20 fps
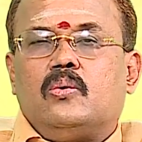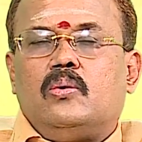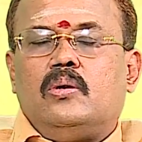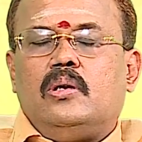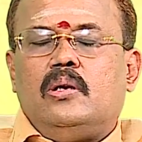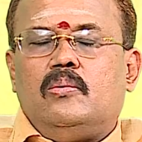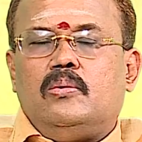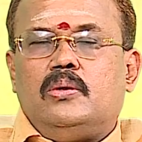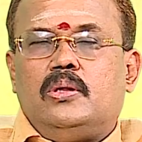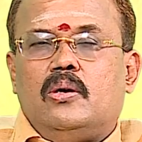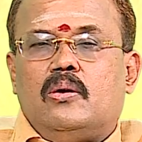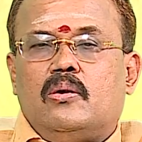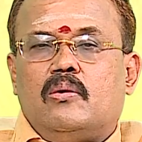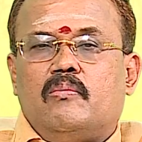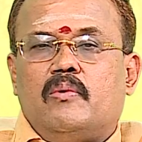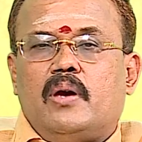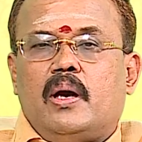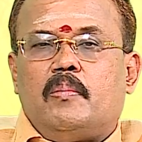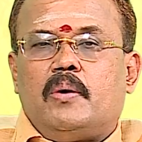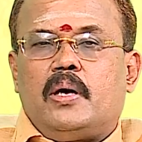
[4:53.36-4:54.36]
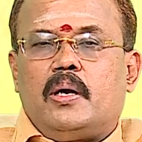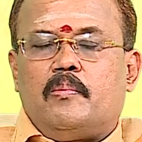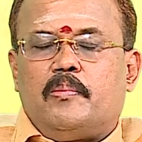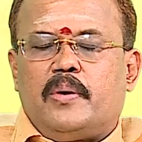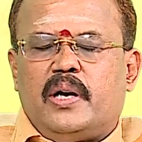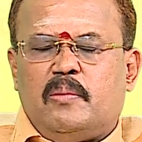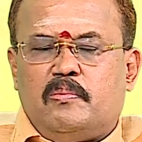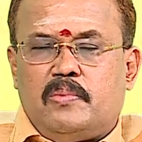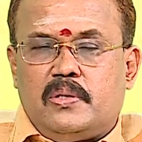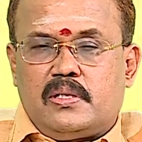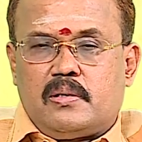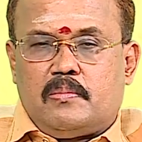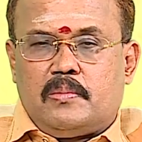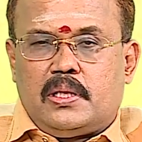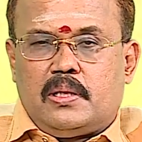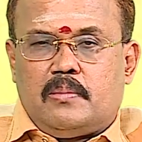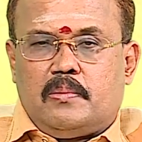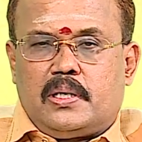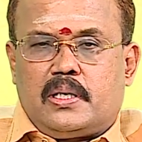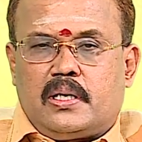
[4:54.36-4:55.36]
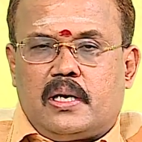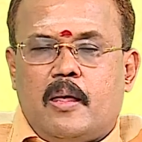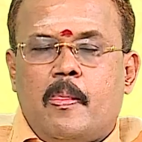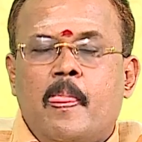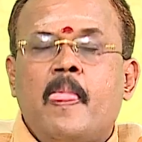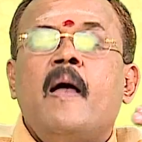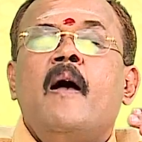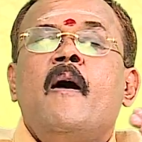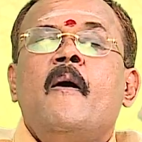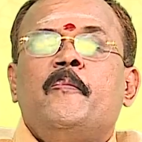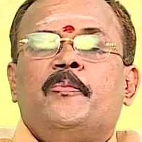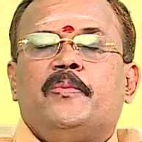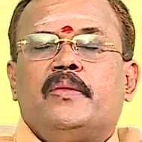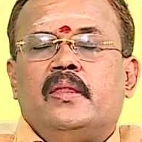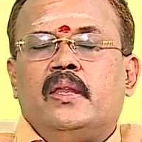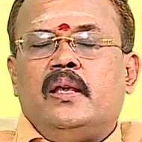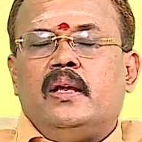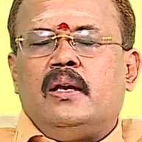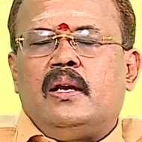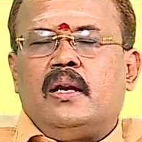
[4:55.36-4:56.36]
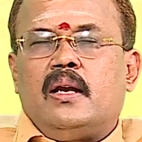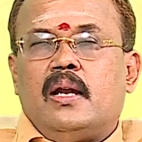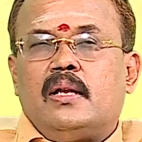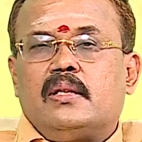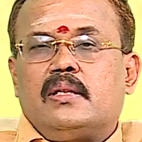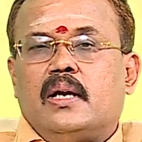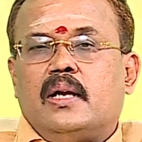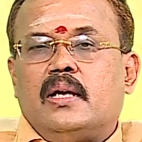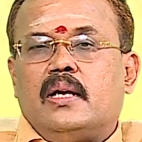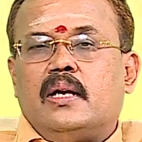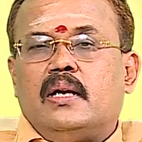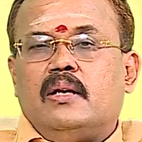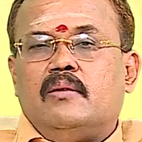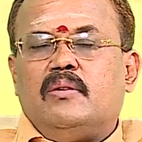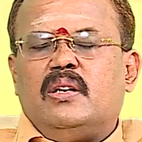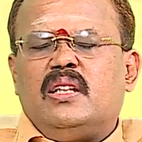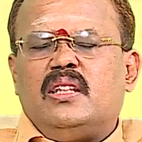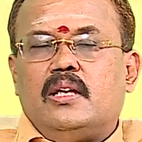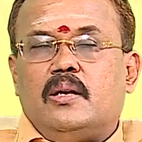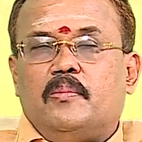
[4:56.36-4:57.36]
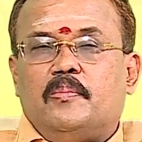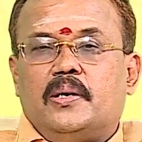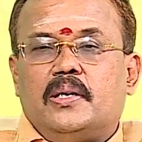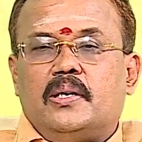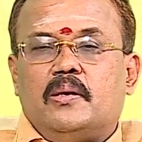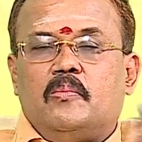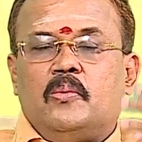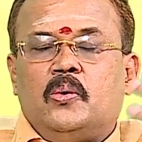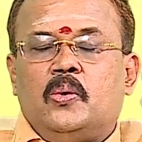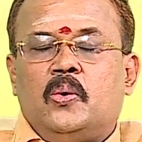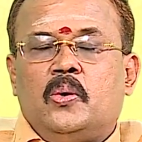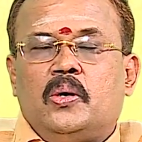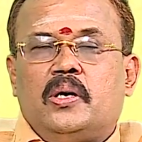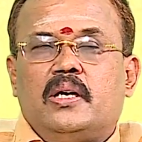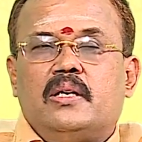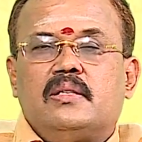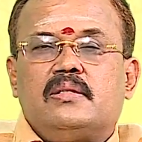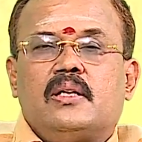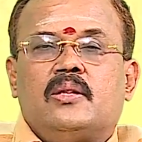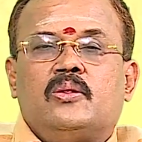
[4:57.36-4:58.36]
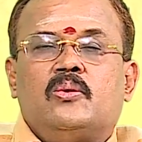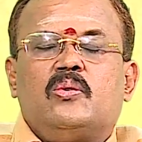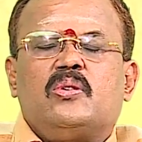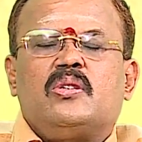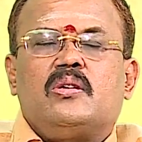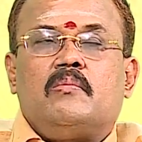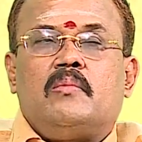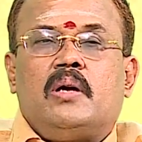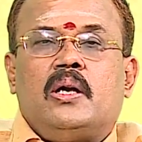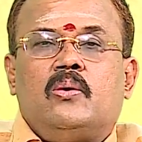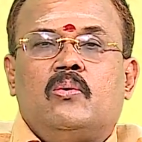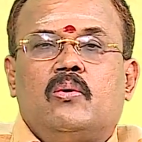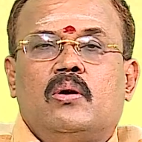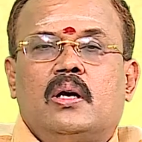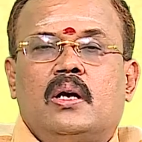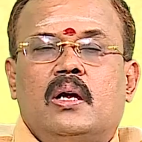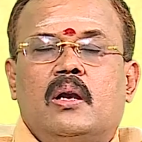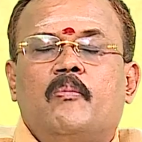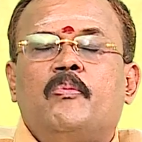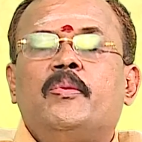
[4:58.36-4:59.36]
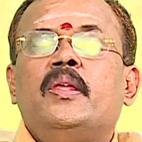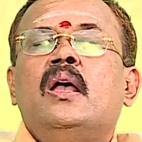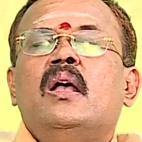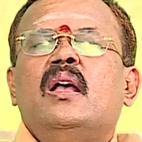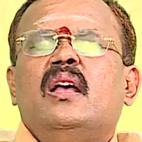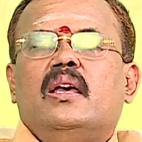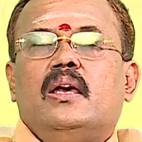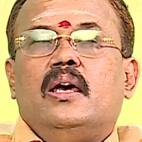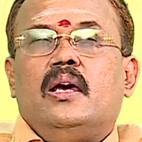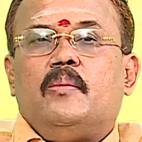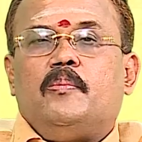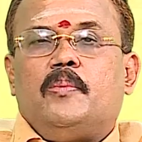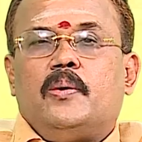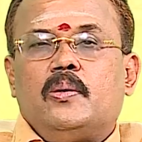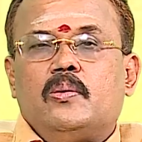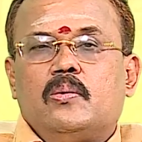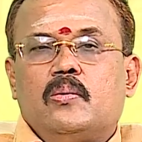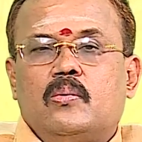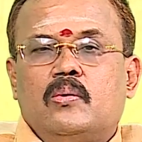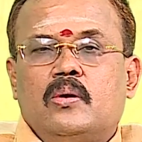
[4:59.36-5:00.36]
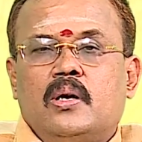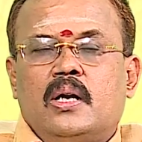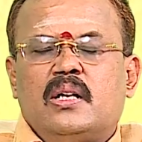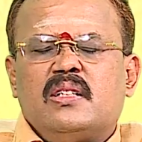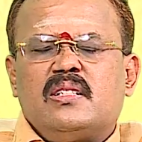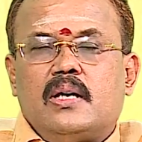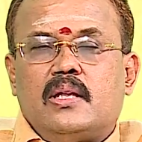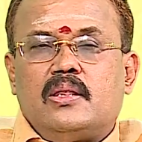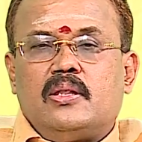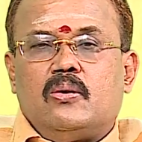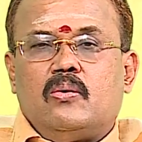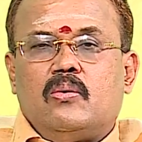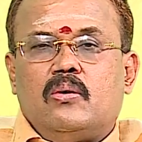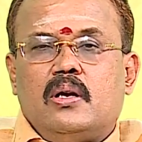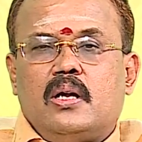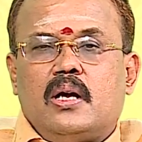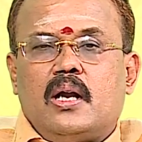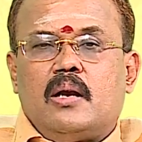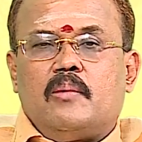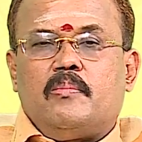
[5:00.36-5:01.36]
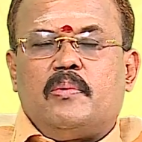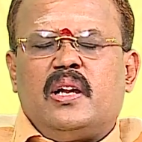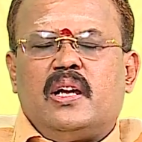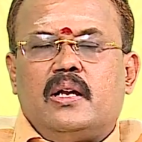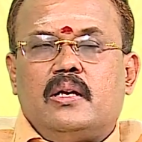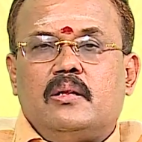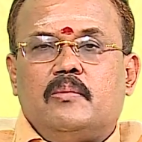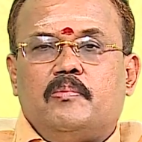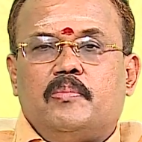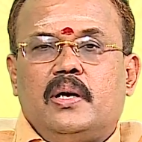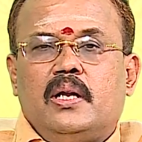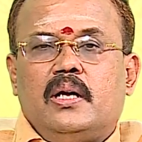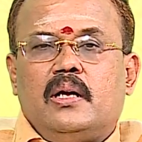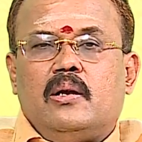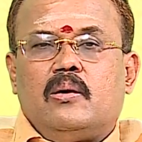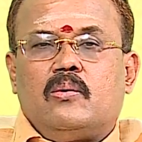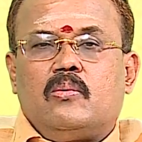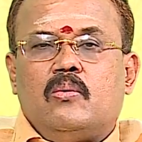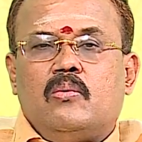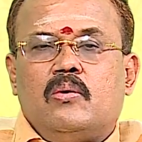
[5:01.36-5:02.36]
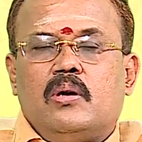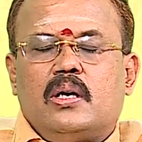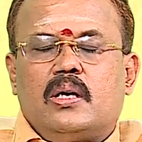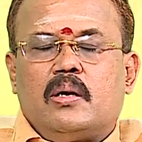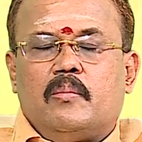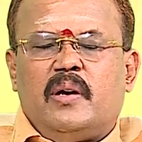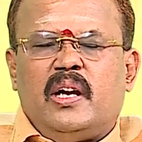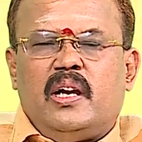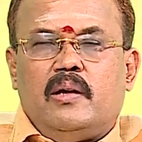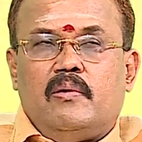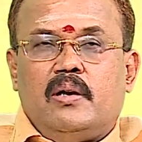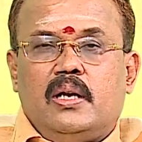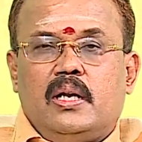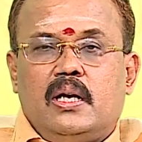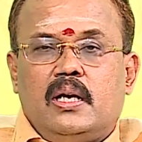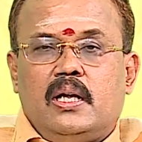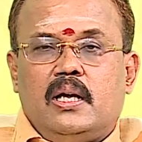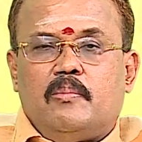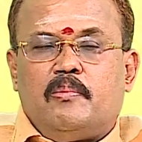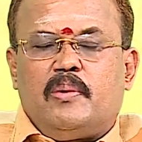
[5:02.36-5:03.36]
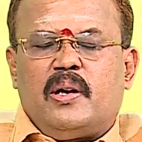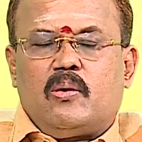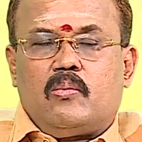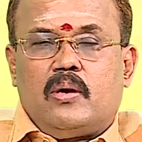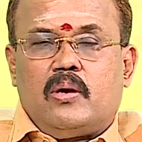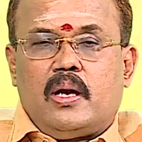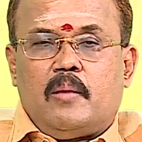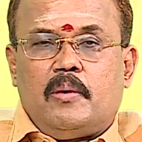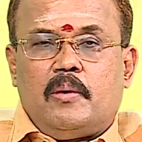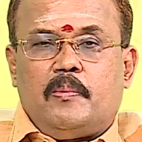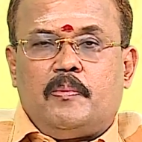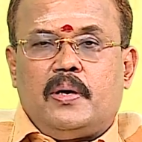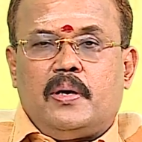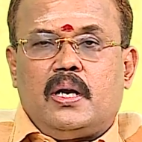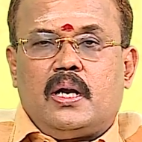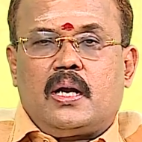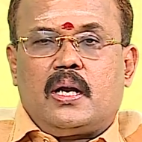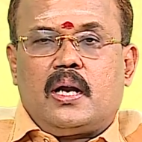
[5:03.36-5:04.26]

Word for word: தொழில் உத்தியோகம் வியாபாரம் படிப்பு சம்பந்தப்பட்ட நீண்ட நாள் தடைகள் நிவர்த்தி ஏற்பட்டு முன்னோக்கி சந்தோஷம் அனுகூலங்கள் ஏற்படுவதற்குண்டான சாத்தியக்கூறுகள் காணப்படுகிறது பிள்ளைகளுக்கு உங்களுக்கும் இடைவெளிகள் ஏற்படக்கூடிய அமைப்புகள்